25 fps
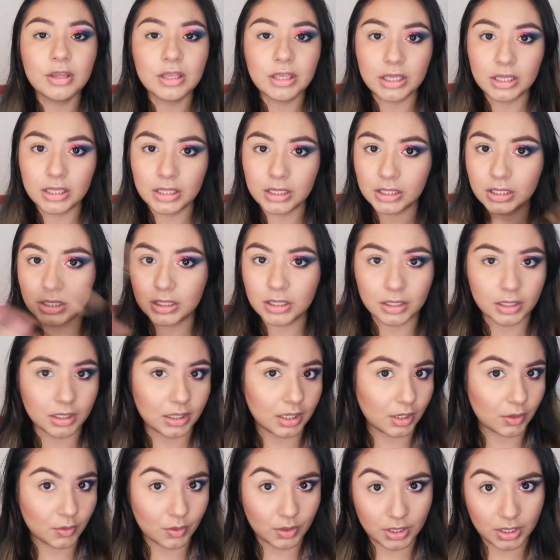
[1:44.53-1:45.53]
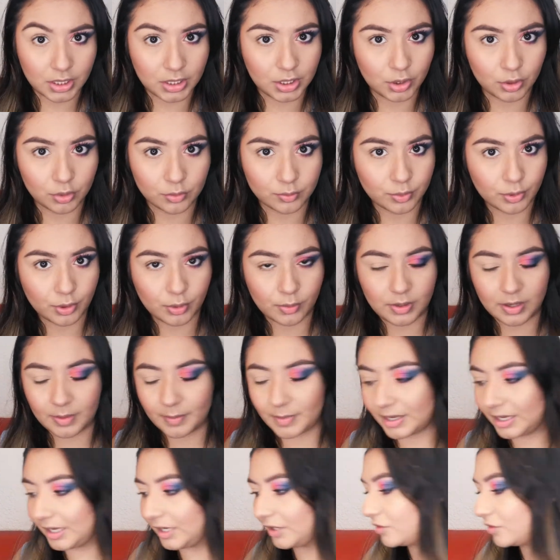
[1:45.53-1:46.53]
y que no haya ningún problema, que